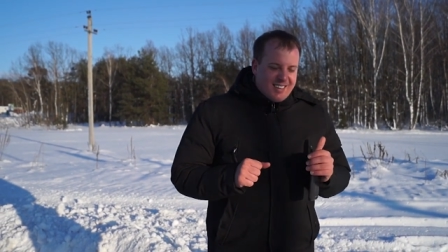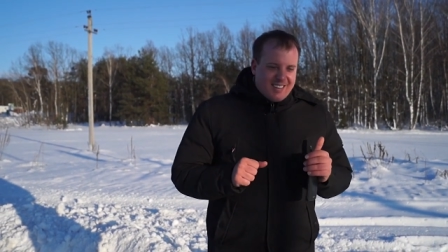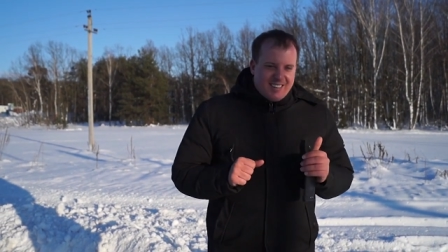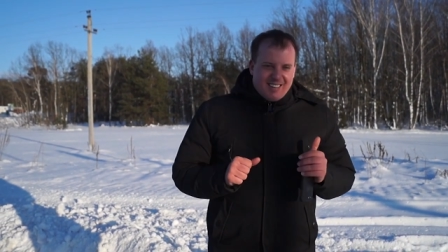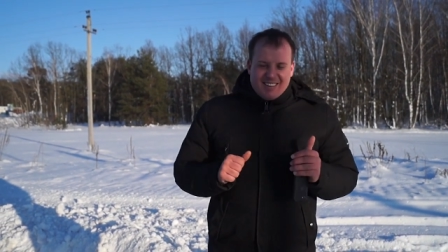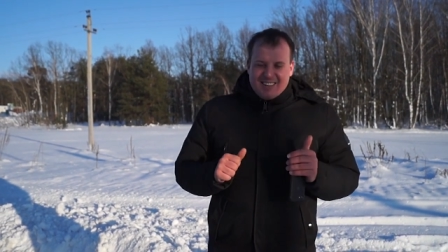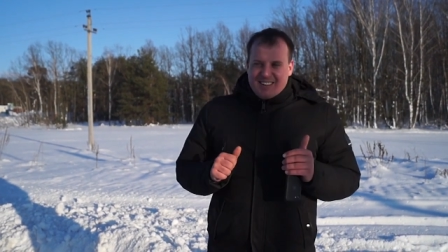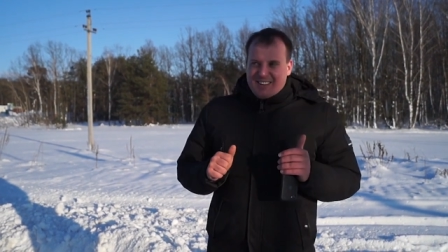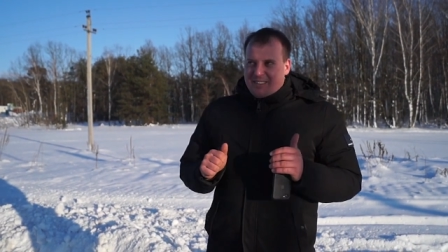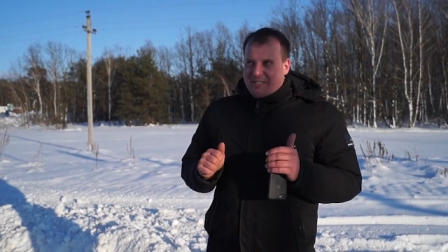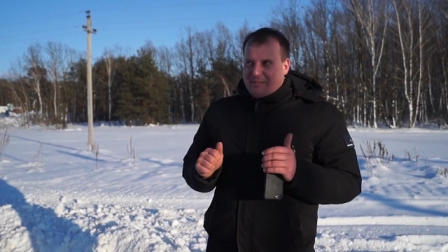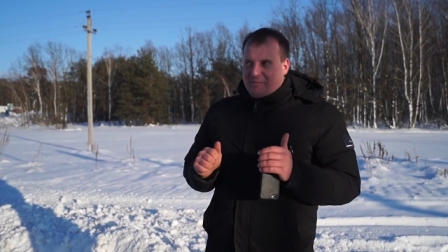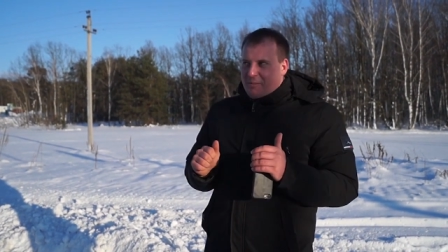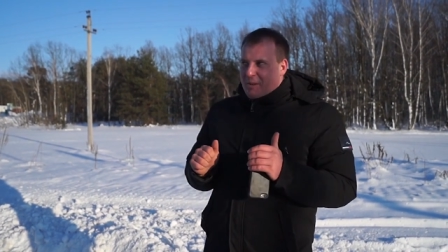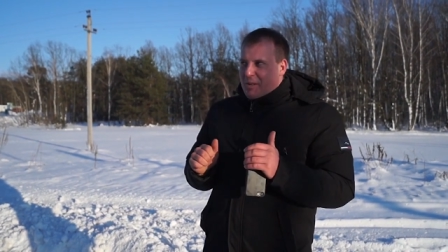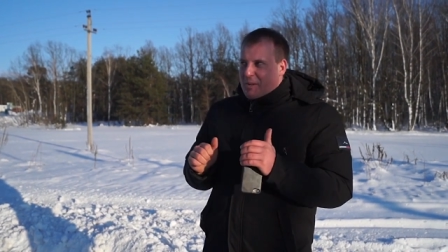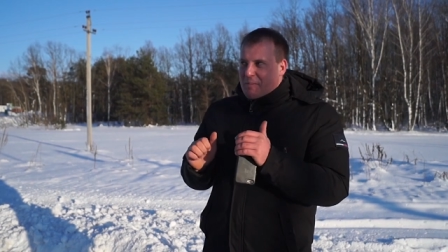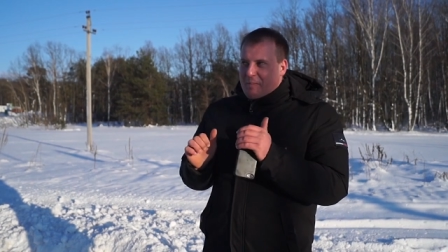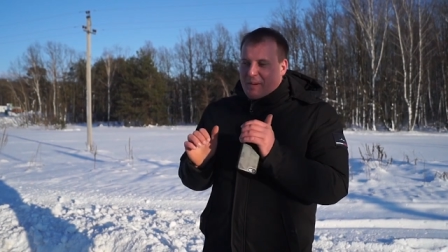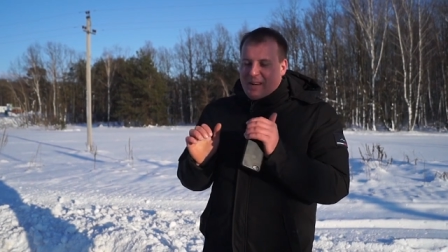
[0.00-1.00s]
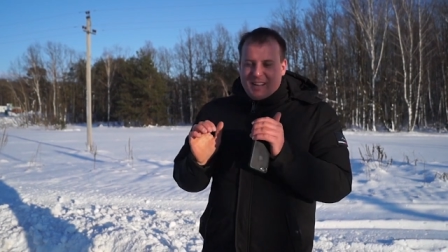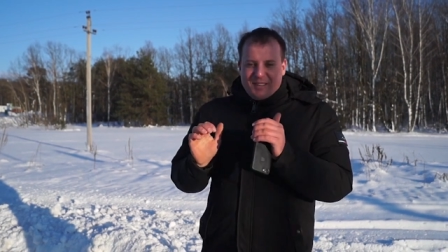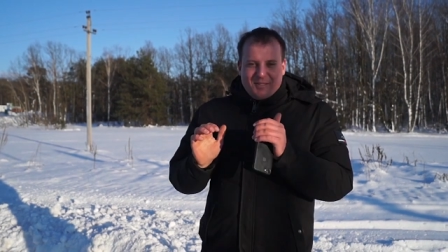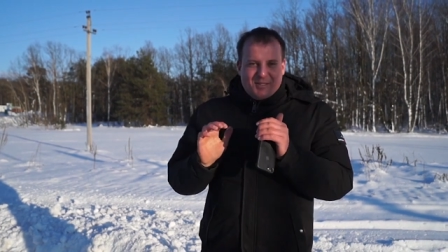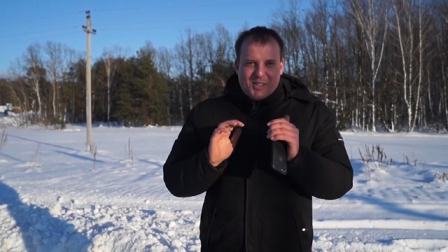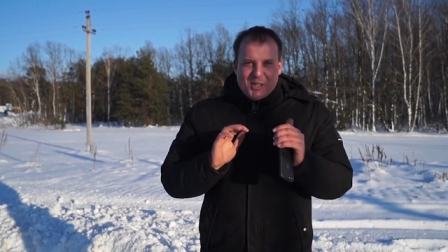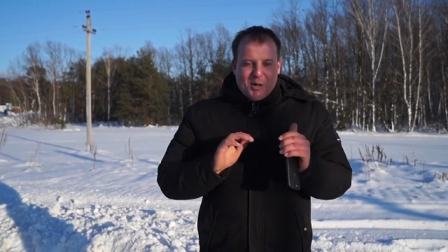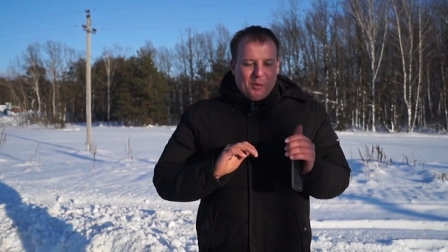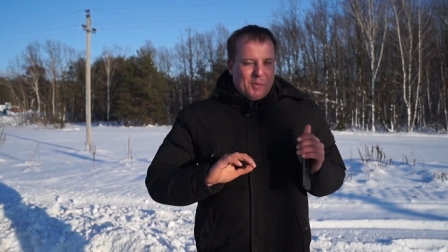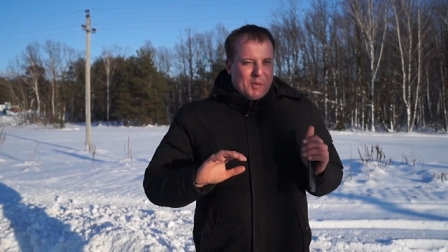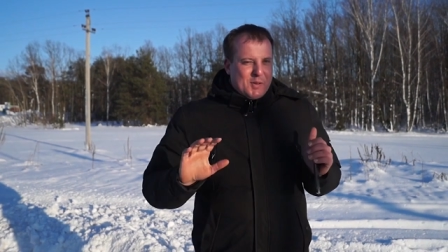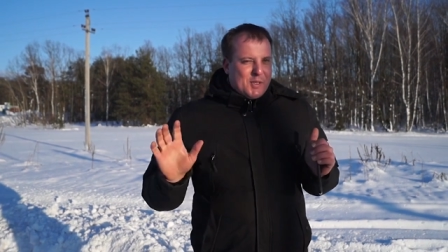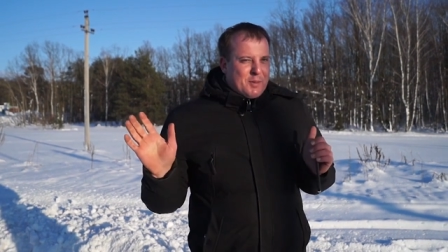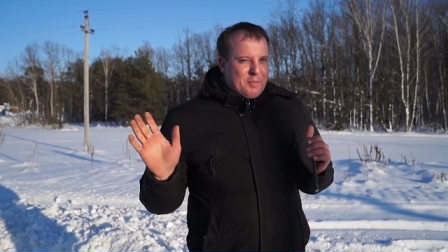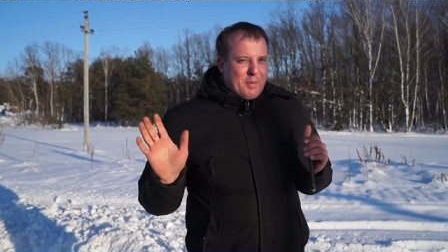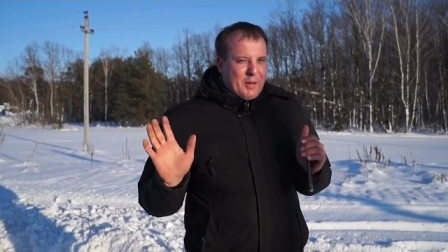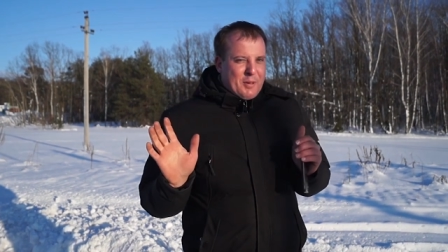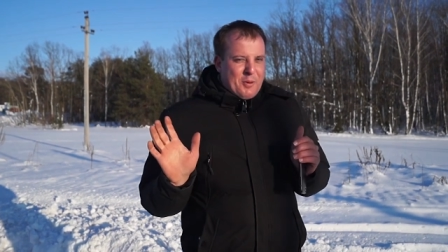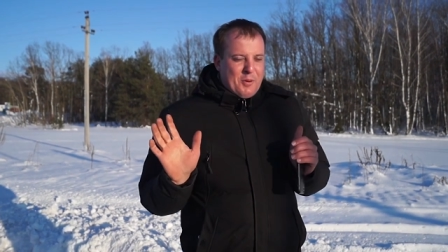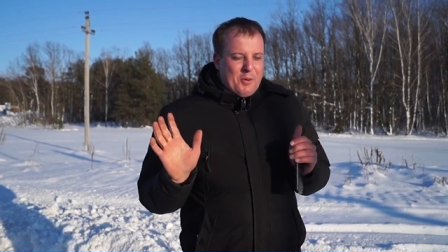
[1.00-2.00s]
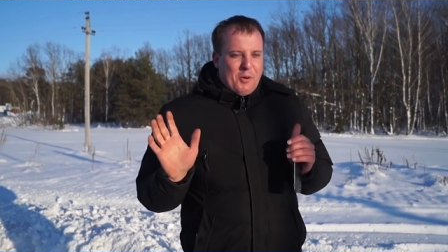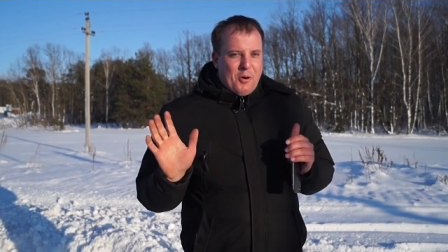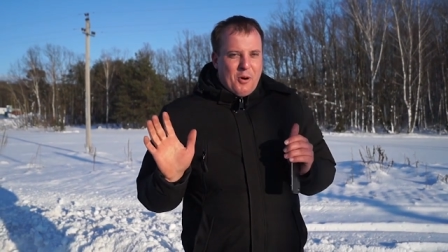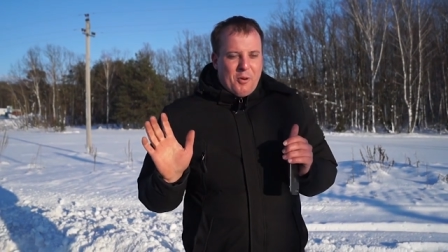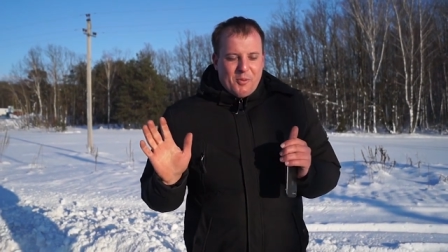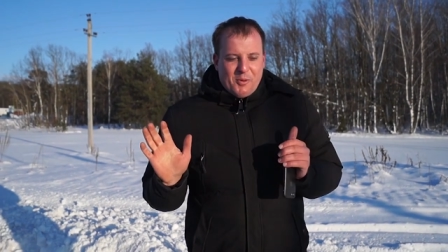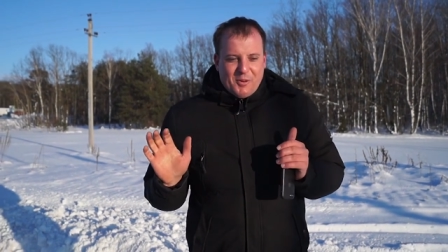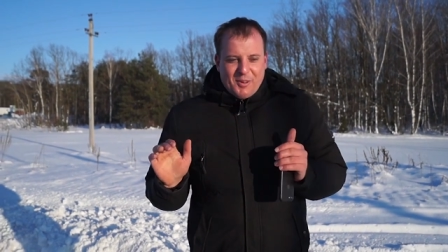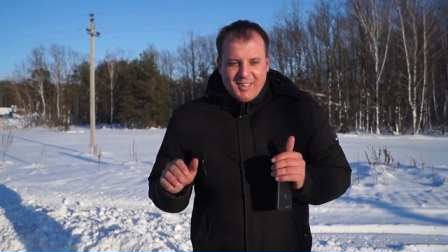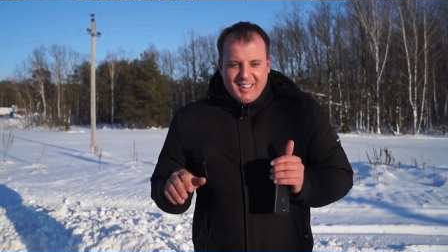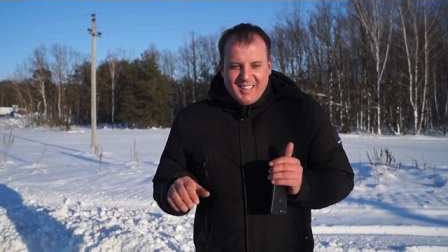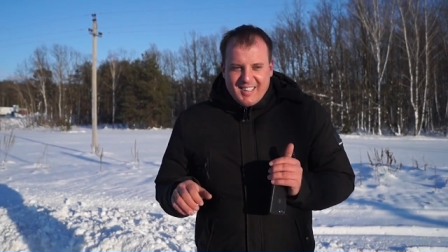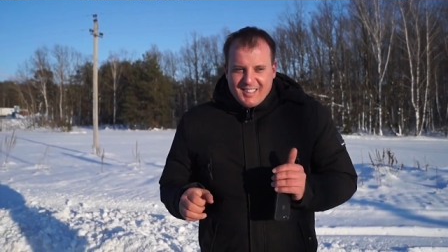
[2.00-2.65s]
Э, ну, блин, все будет по-другому.